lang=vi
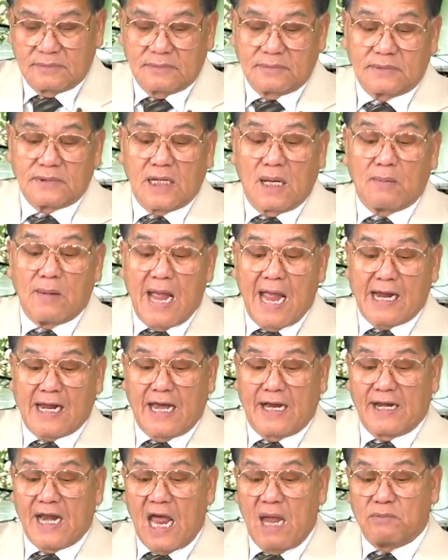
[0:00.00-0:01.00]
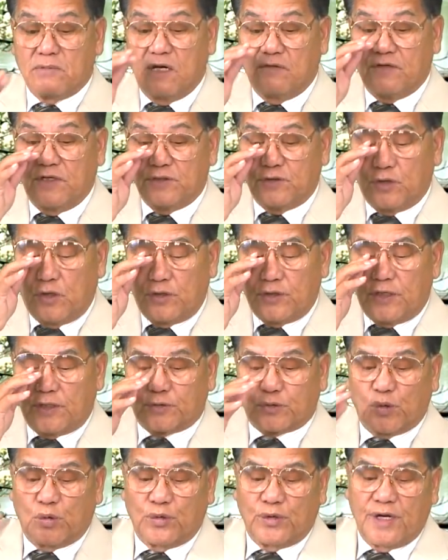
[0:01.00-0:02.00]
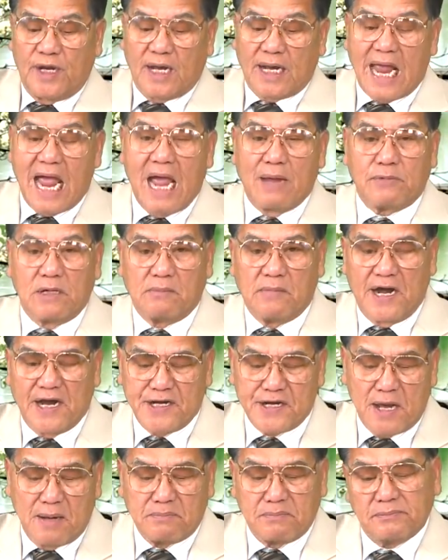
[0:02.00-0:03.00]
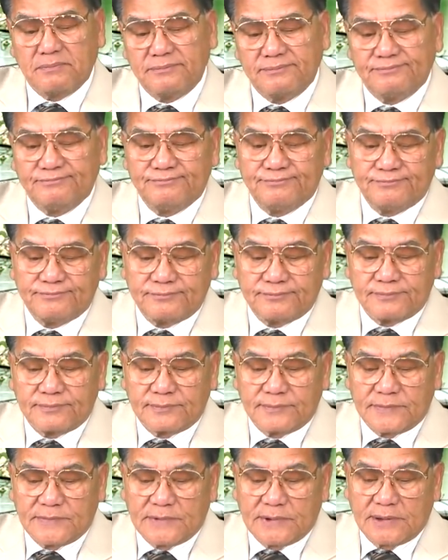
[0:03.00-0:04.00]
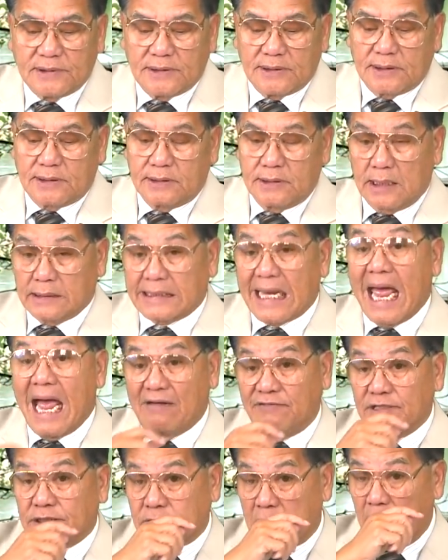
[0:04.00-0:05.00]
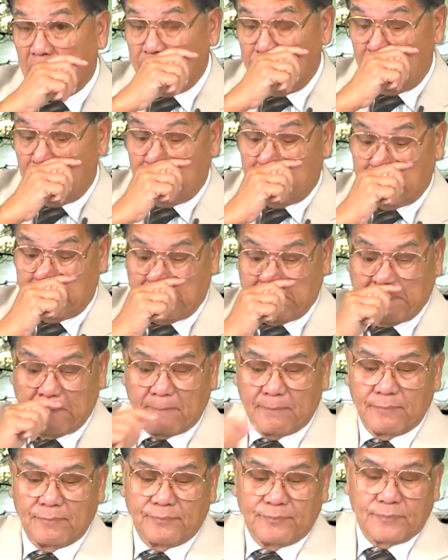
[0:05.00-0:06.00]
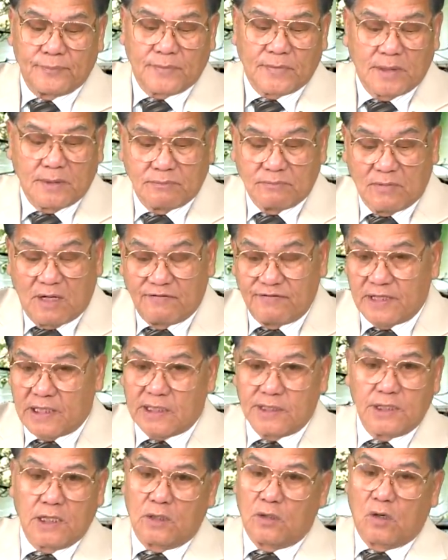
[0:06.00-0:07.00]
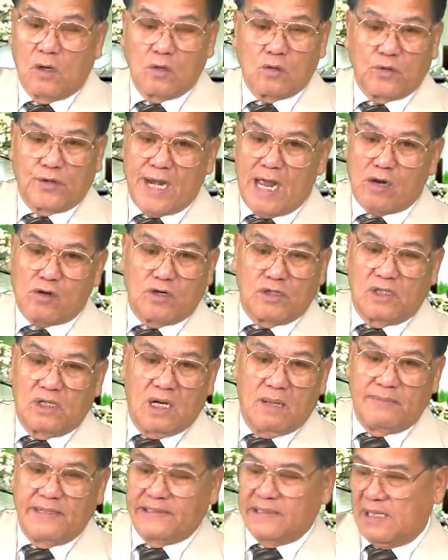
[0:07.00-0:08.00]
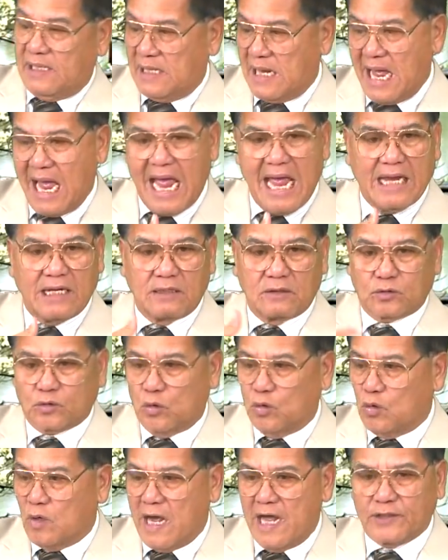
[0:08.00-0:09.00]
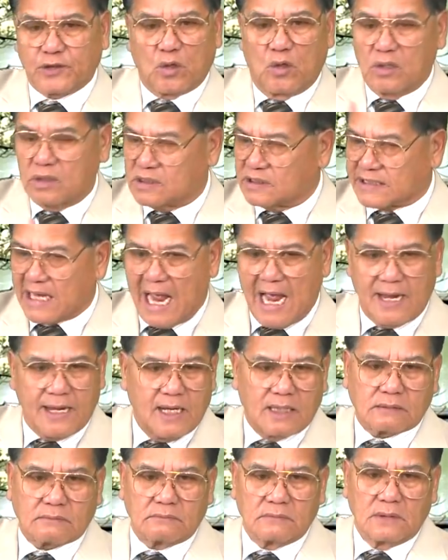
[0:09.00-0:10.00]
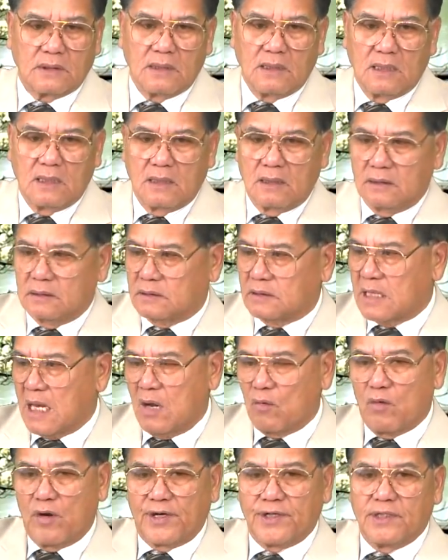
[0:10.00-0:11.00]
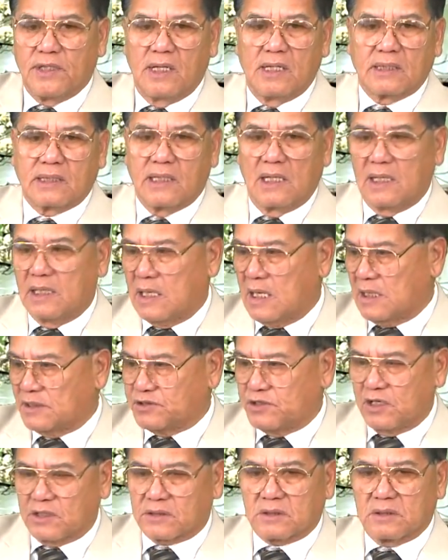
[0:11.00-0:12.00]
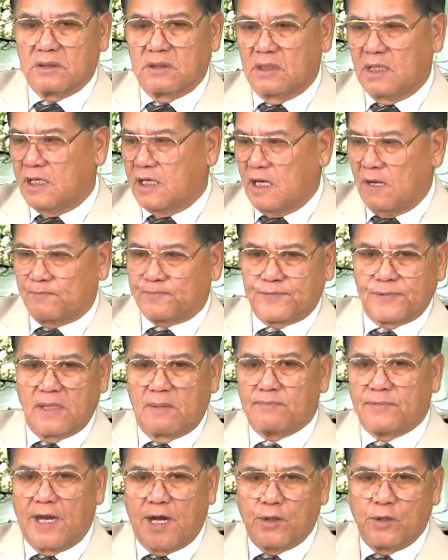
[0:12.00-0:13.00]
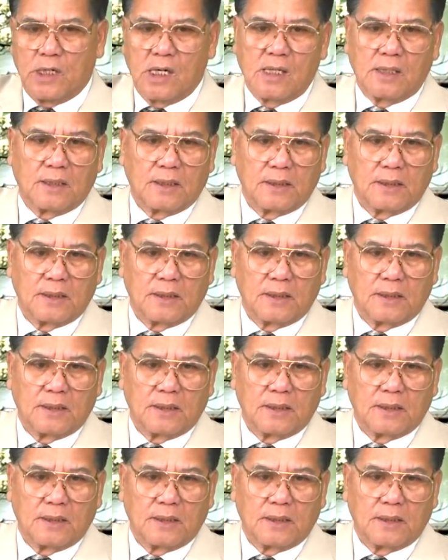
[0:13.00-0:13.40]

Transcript: năm 2020 vừa rồi nó tù được 27 năm được thả về sớm bởi vì cái đường lối của đảng có lừa bây giờ là ai tù ai tội cứ thả hết ra ngoài đường kia là giết người hiếp dâm đầy đường